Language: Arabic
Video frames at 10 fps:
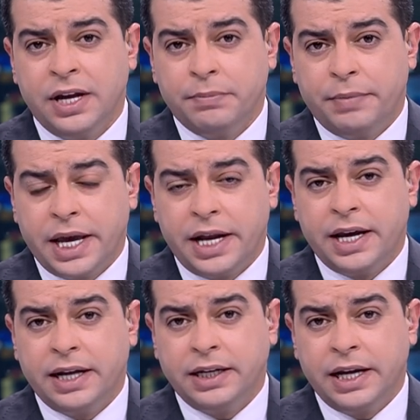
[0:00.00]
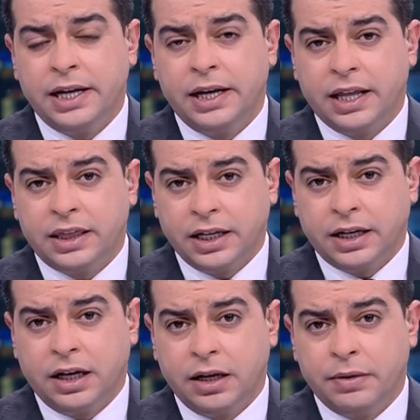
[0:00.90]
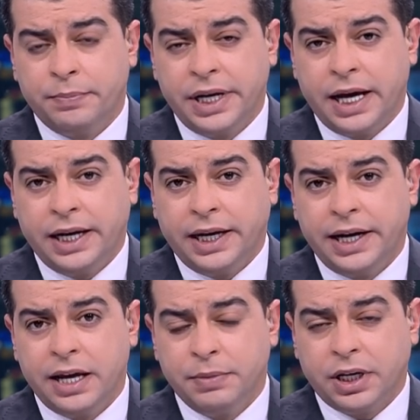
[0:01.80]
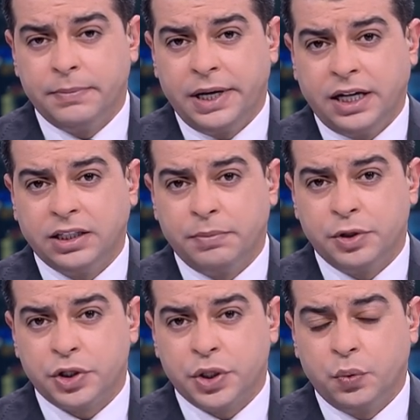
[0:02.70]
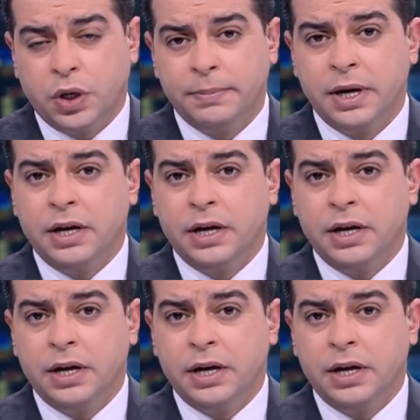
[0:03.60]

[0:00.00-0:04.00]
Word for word: بيانها لنيل الثقه بناء عليه من قبل اعضاء مجلس النواب